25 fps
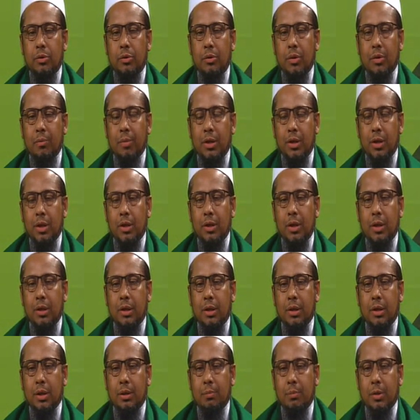আমাদের সাথেই
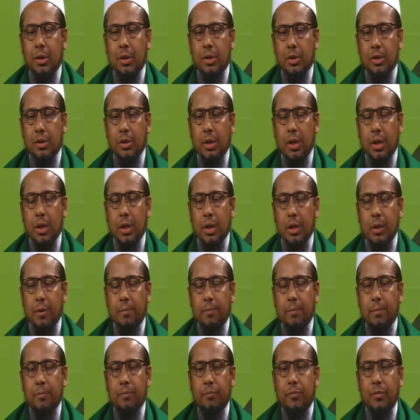থাকবেন ইনশাআল্লাহ
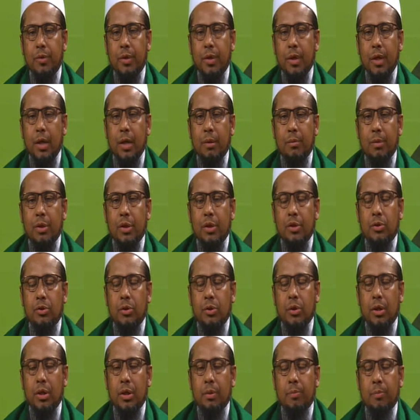আমাদের
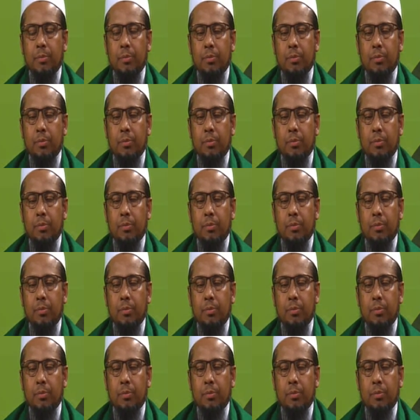সকলের